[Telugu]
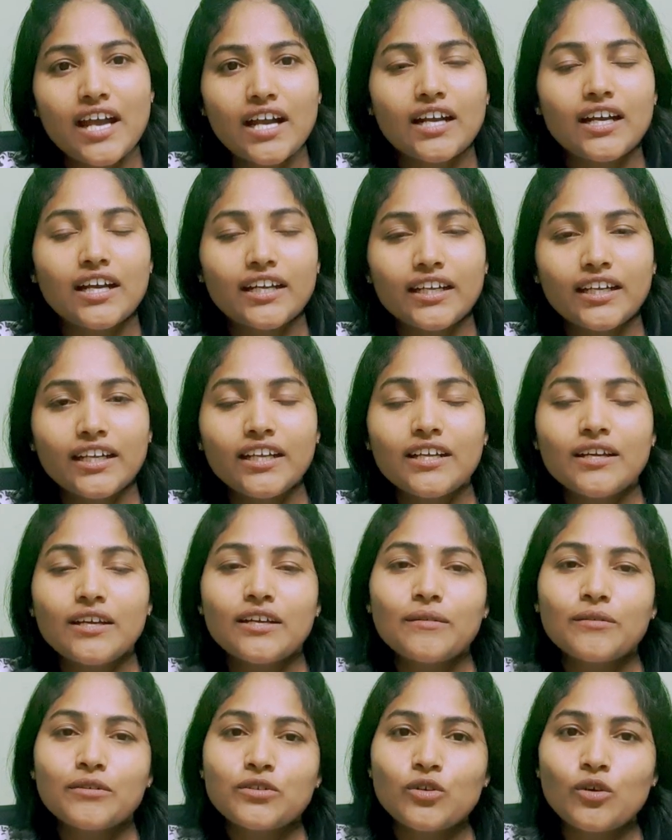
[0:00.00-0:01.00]
రాగానే
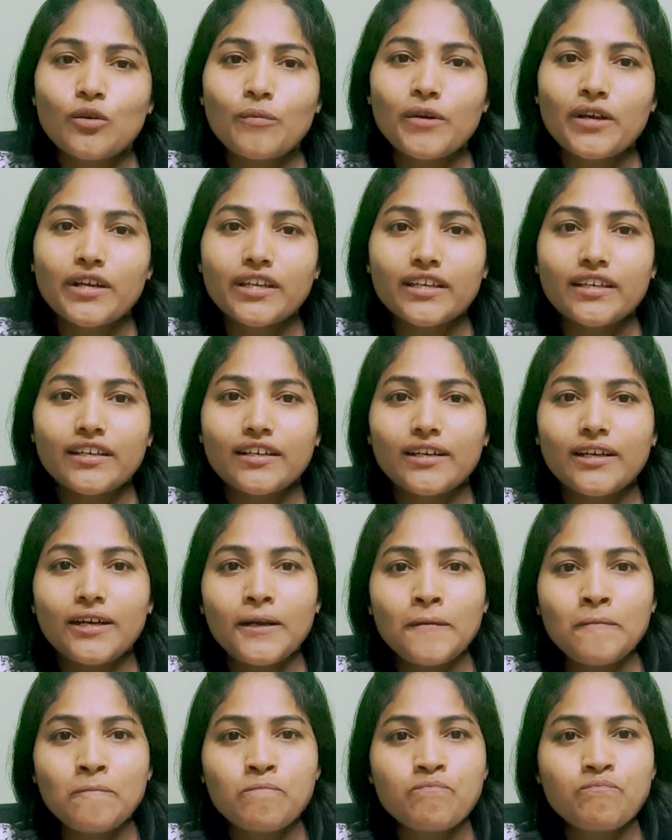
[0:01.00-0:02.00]
శోభకి ఇంకా
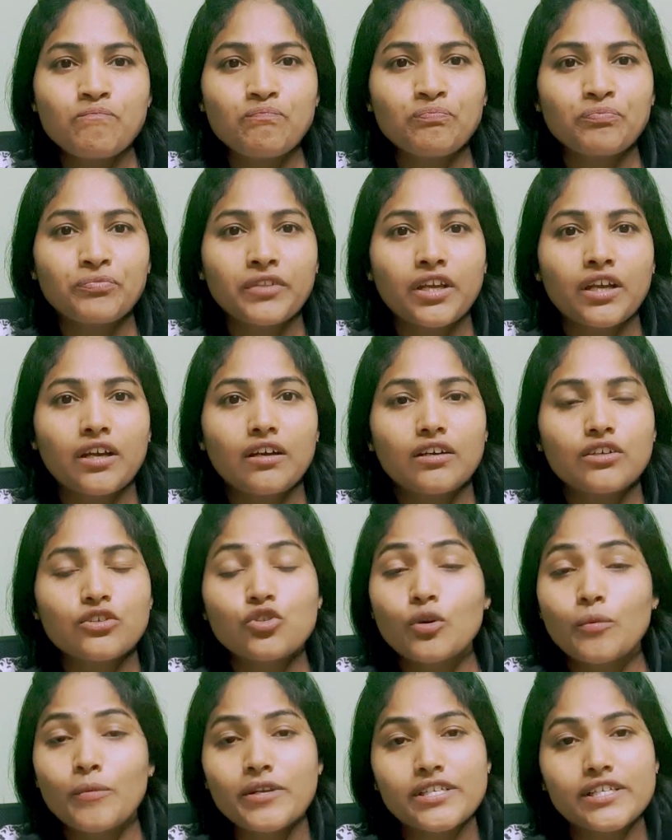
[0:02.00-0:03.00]

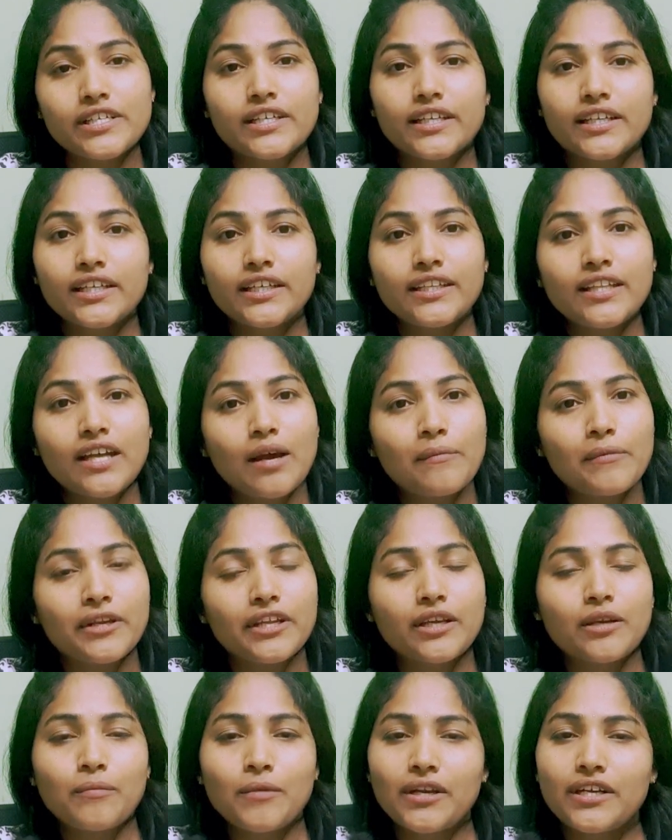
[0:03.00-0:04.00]
శోభా శెట్టికి
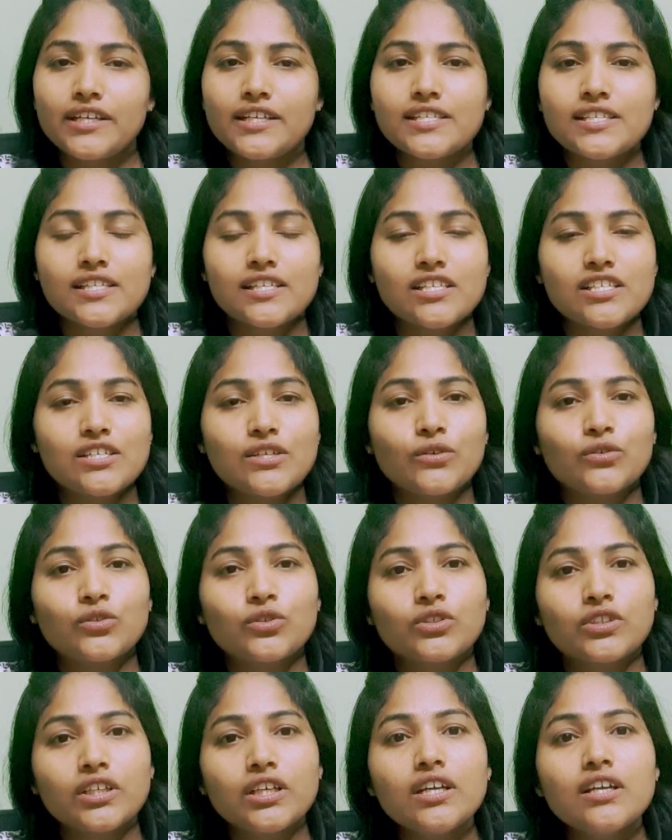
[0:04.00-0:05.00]
దామినికి మళ్ళీ డిస్కషన్
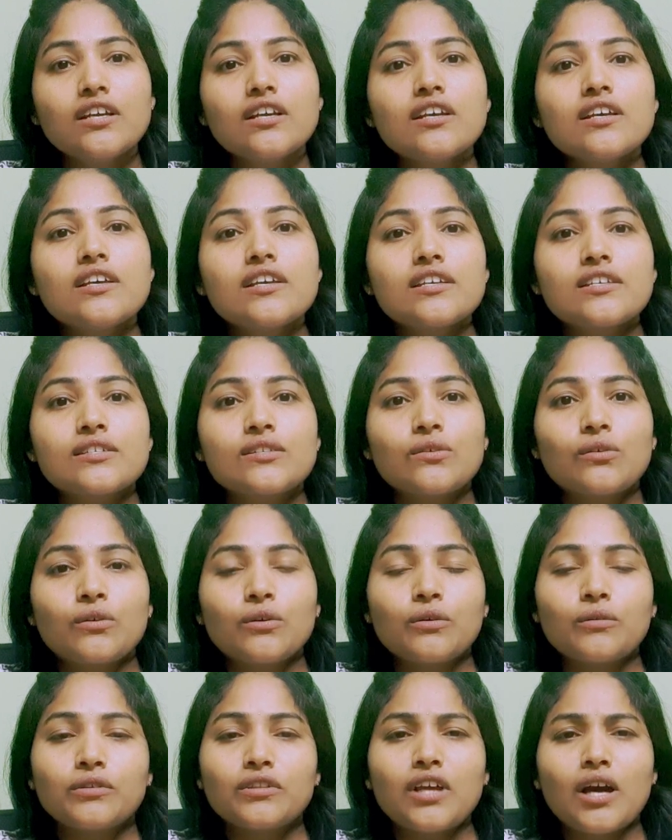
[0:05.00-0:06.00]
అవుతుంది సో
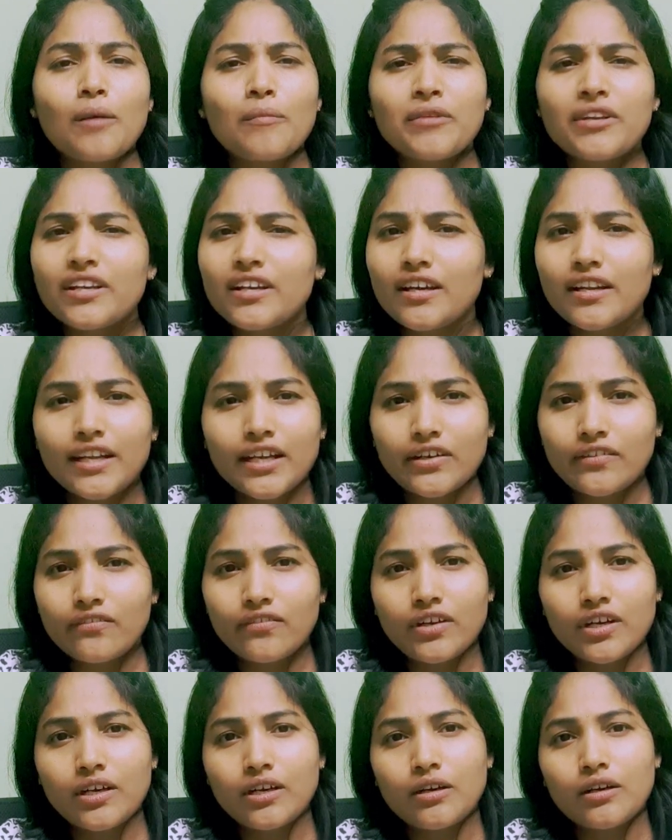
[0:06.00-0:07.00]
దామిని గారు
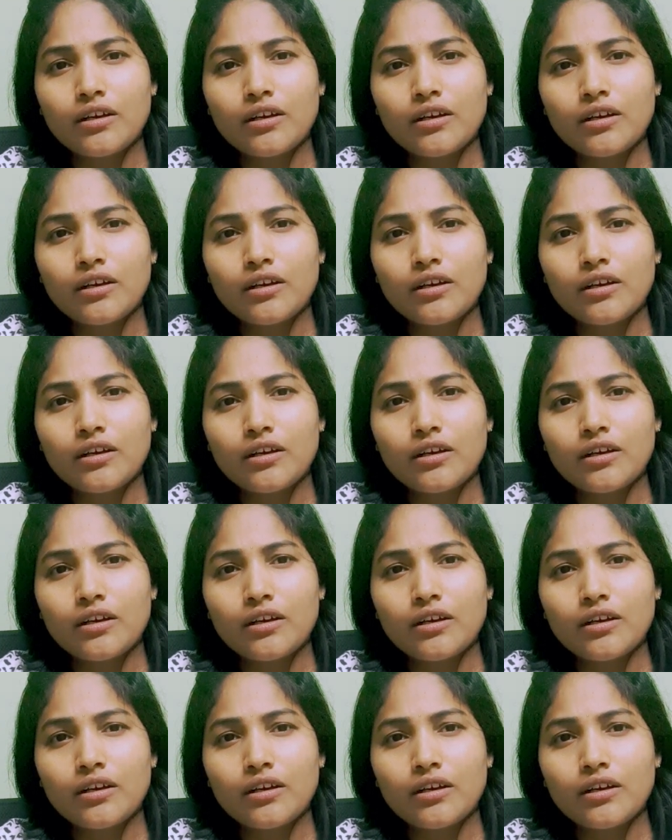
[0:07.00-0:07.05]
ఎక్కువ